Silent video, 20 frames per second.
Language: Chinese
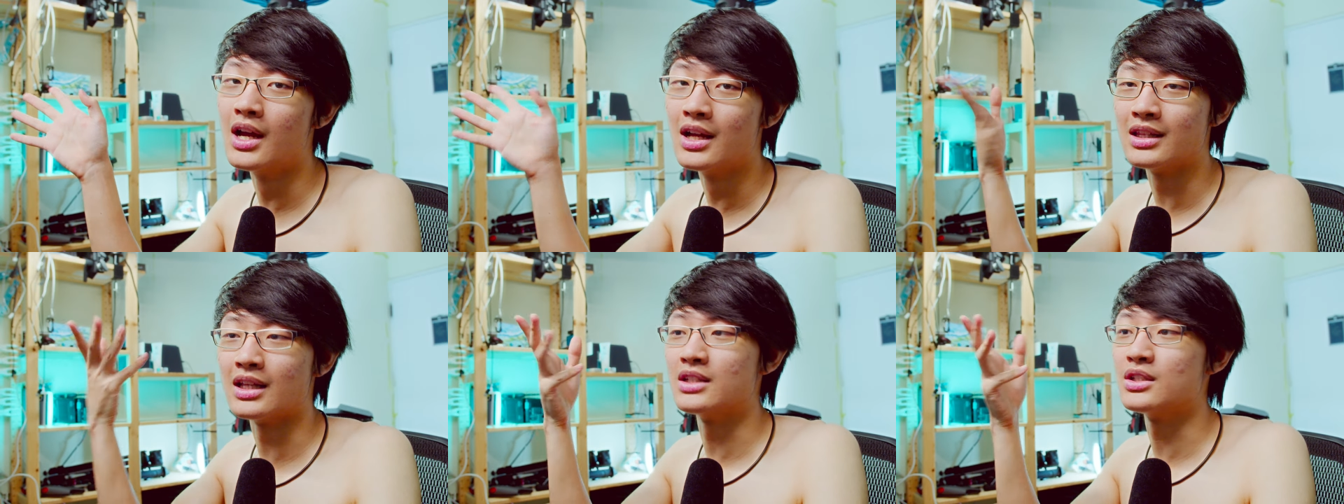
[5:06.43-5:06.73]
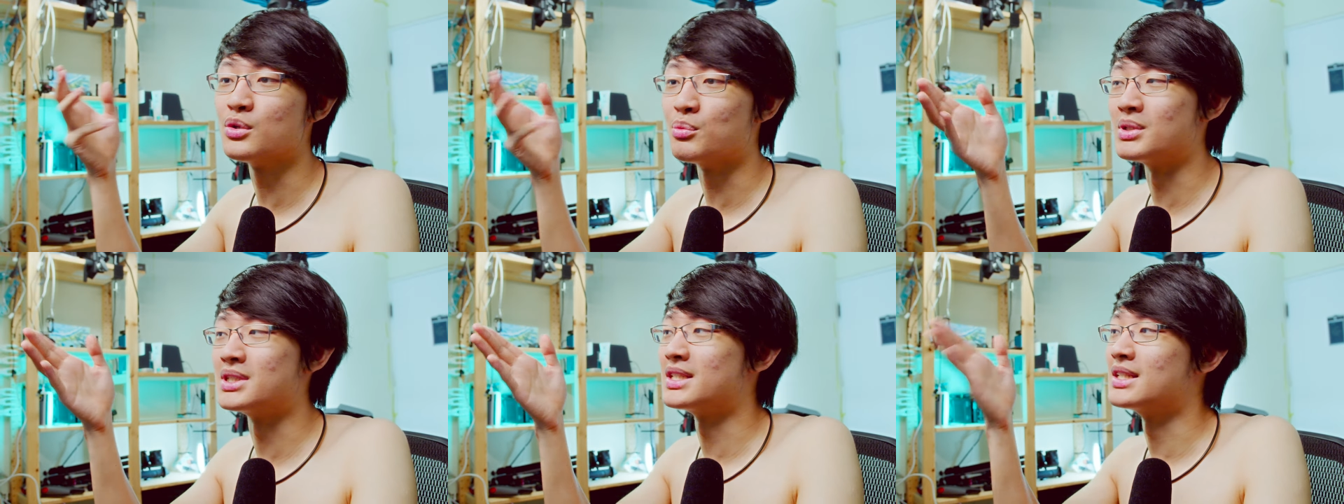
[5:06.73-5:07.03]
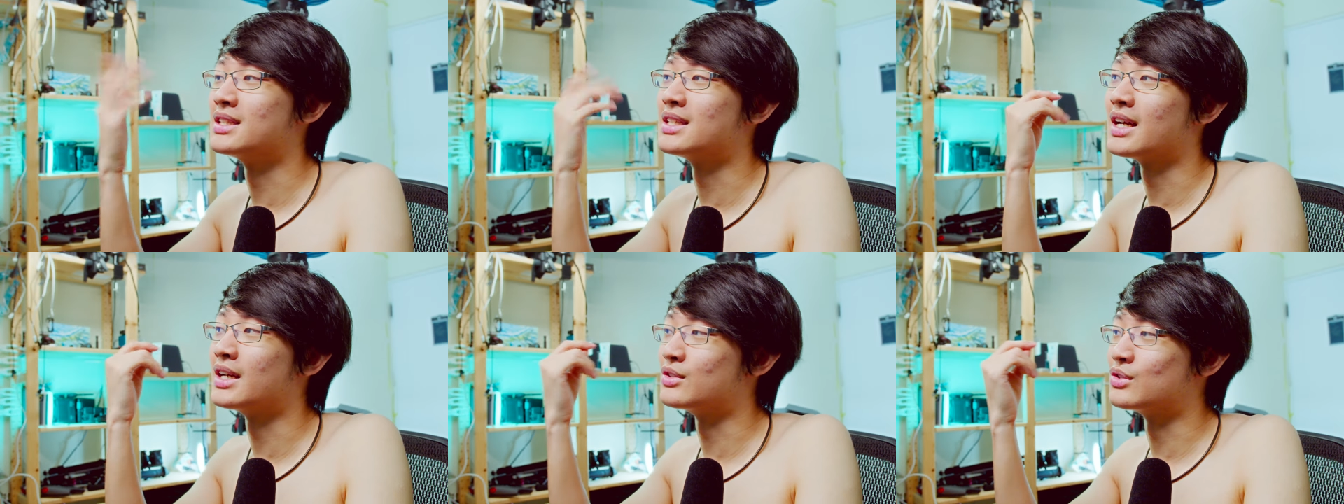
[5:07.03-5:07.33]
但是我们
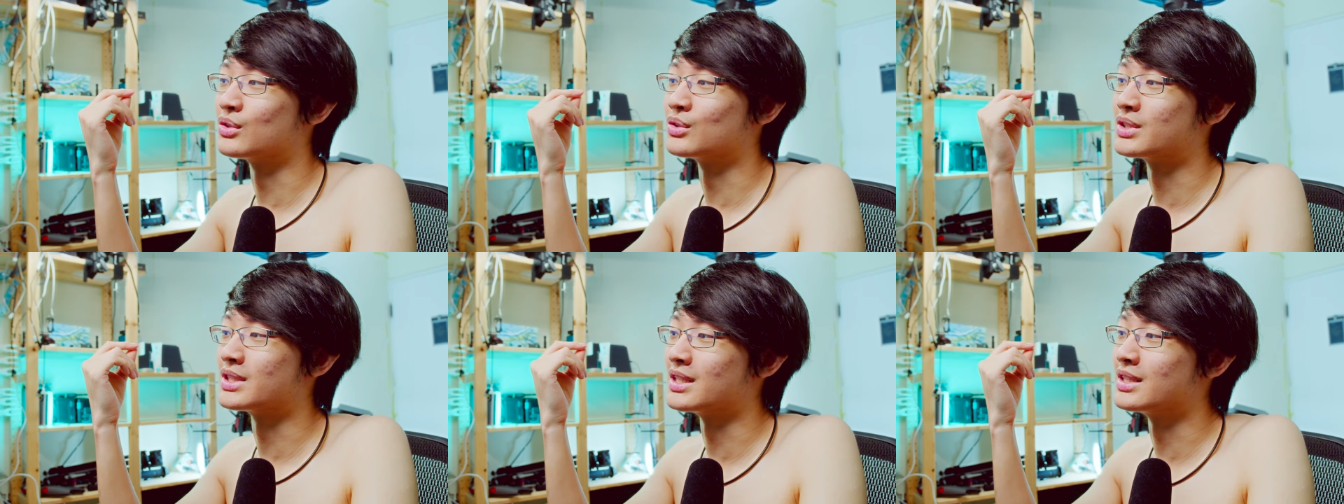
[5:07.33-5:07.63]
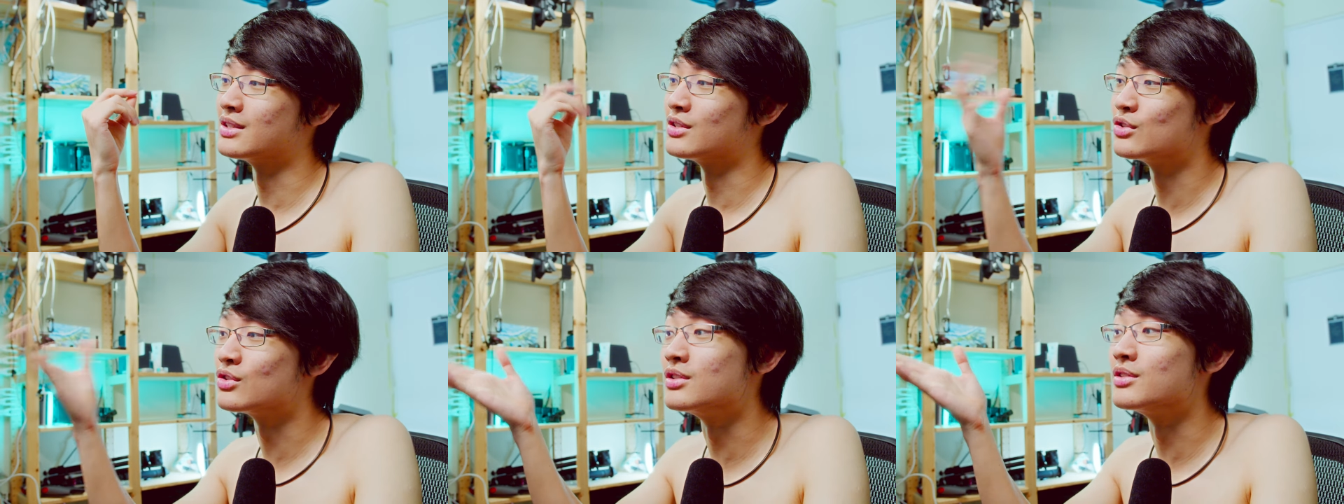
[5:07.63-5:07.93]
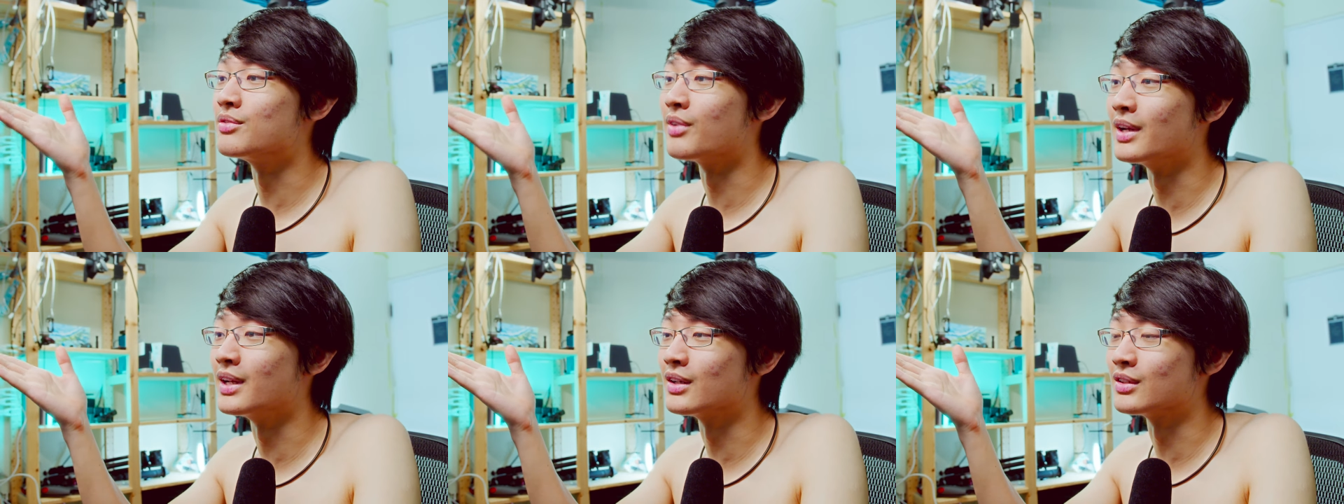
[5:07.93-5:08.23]
现在就先
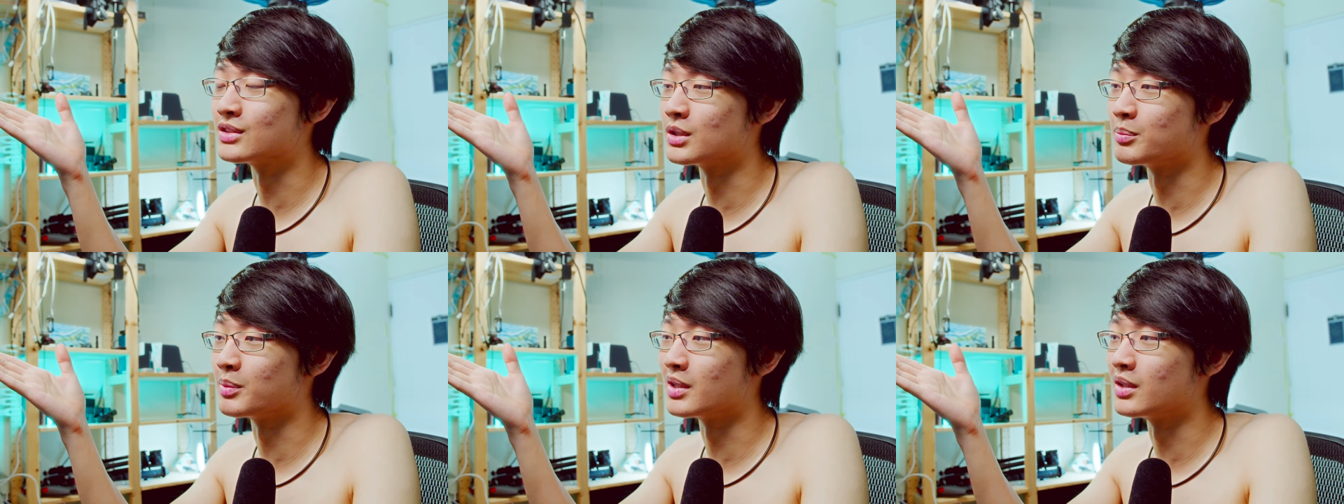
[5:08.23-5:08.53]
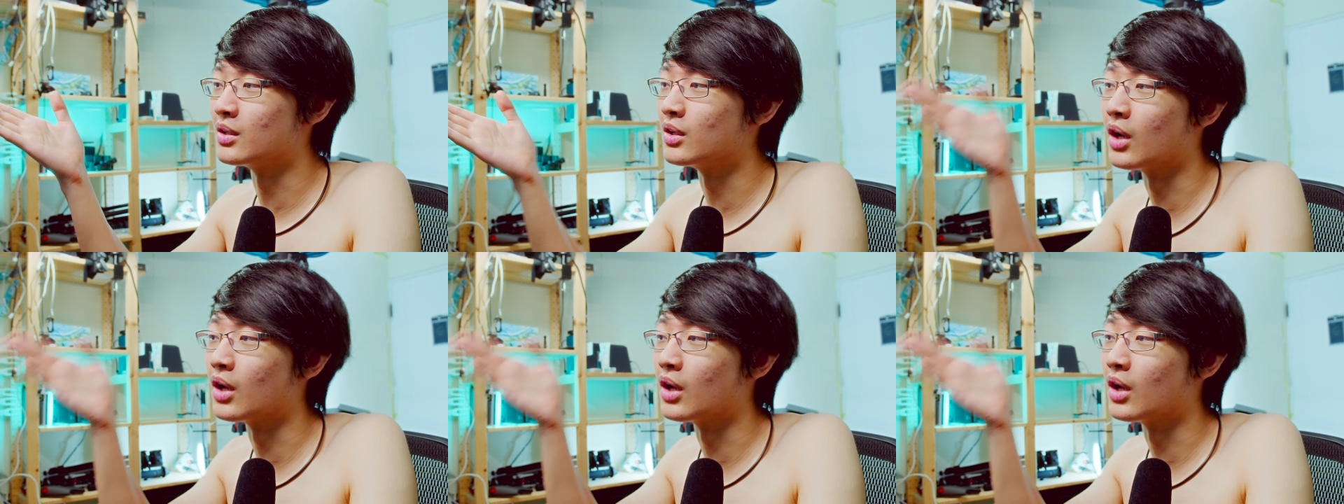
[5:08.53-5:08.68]
示范到这边，